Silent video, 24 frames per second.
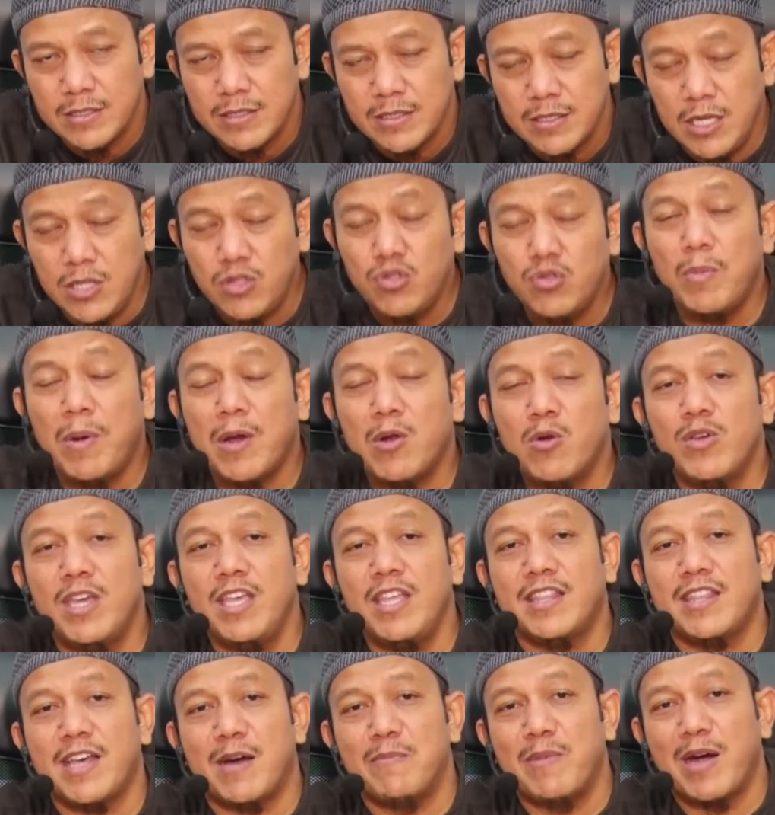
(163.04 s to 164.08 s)
Itu baru
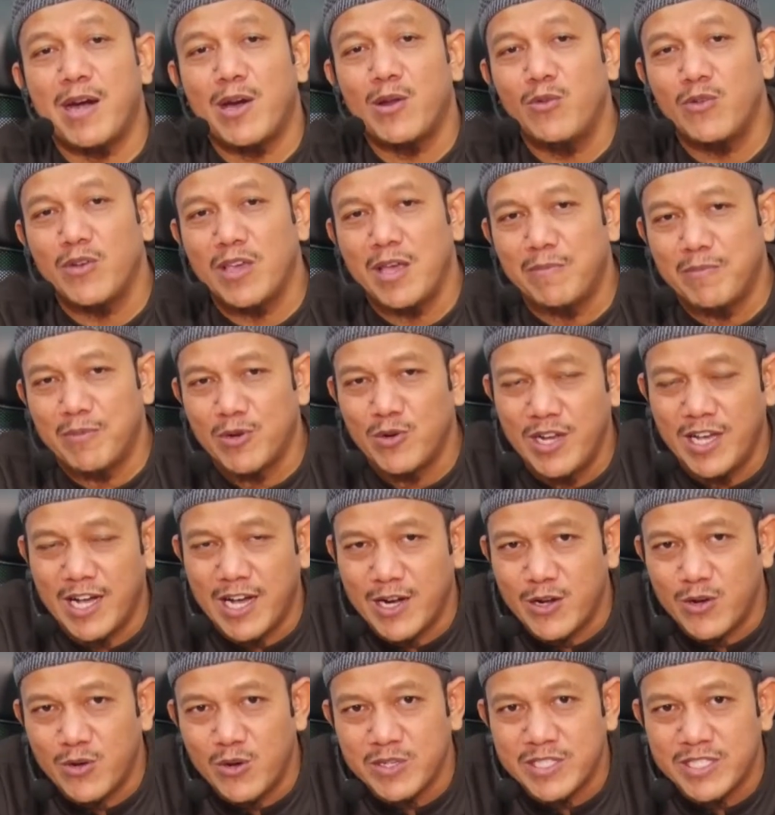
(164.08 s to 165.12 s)
kita makhluk yang penuh dengan
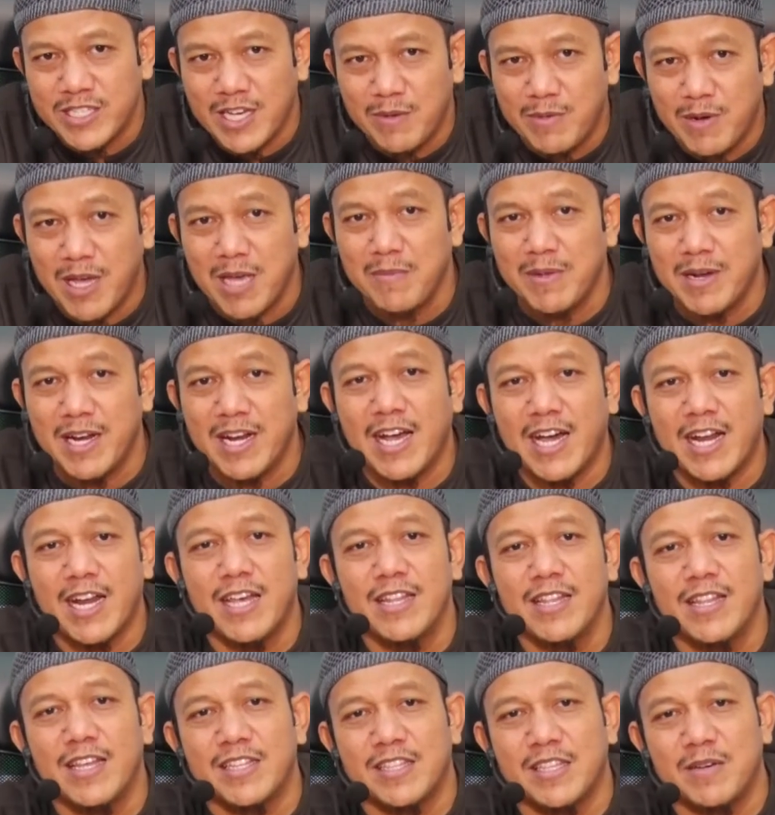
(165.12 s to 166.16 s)
dosa. Bagaimana dengan
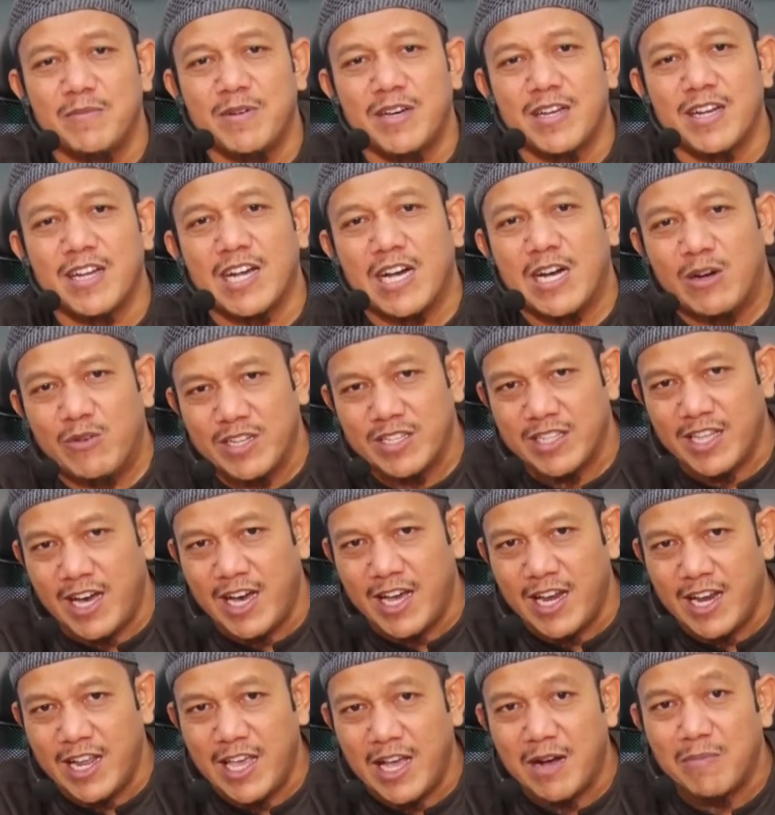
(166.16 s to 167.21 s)
Allah
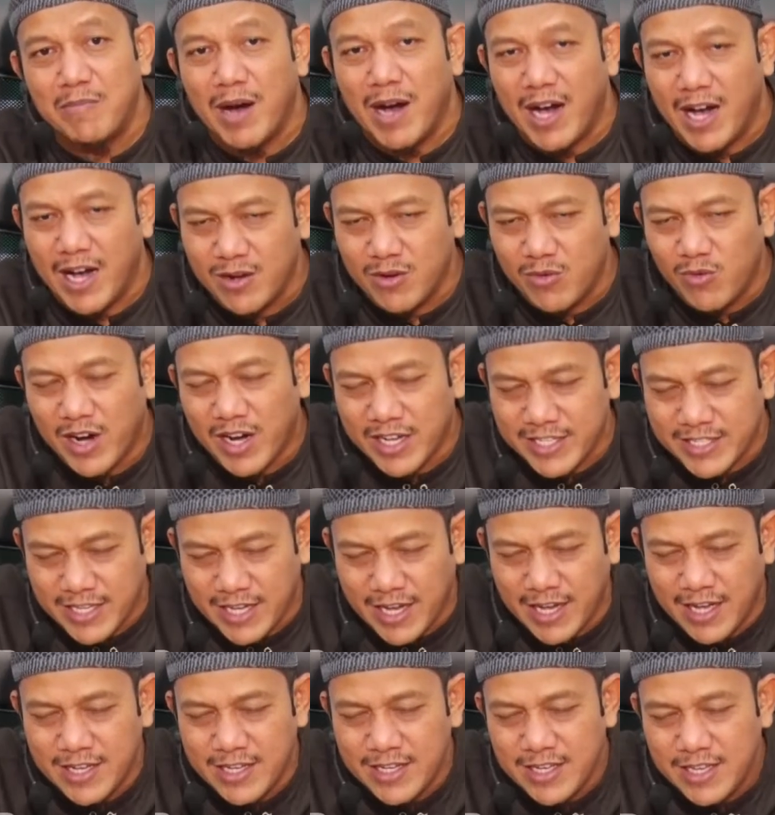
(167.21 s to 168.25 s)
Taala yang maha
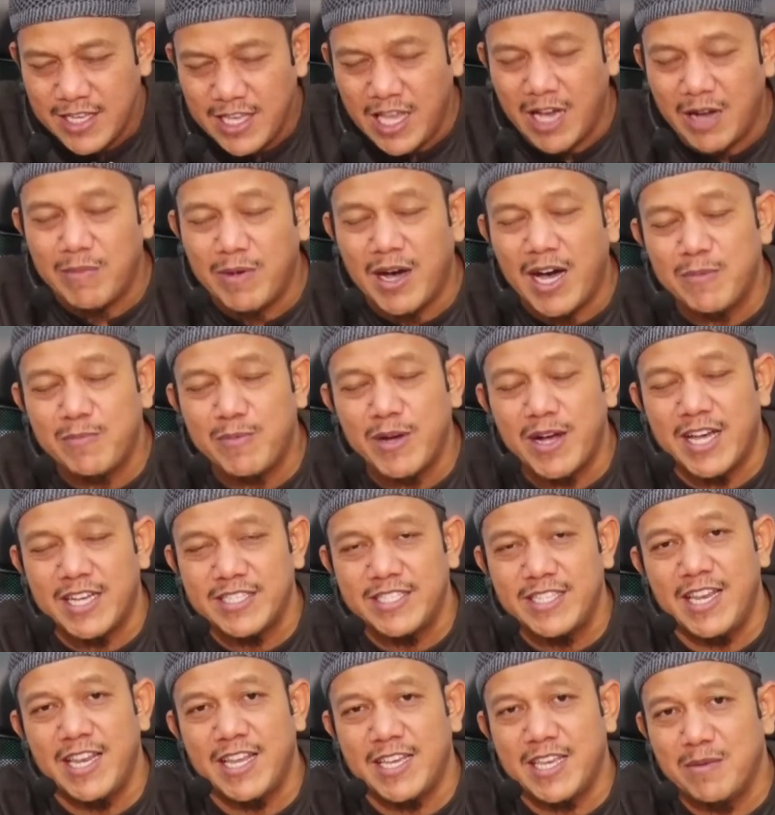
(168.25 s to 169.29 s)
kuasa, yang maha
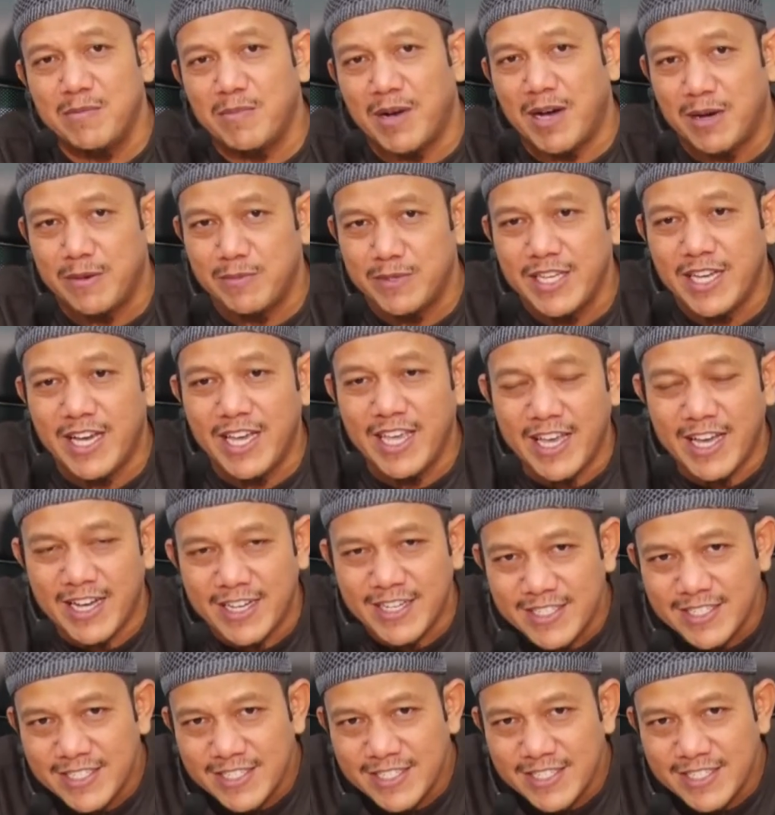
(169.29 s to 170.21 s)
pengasih lagi maha penyayang?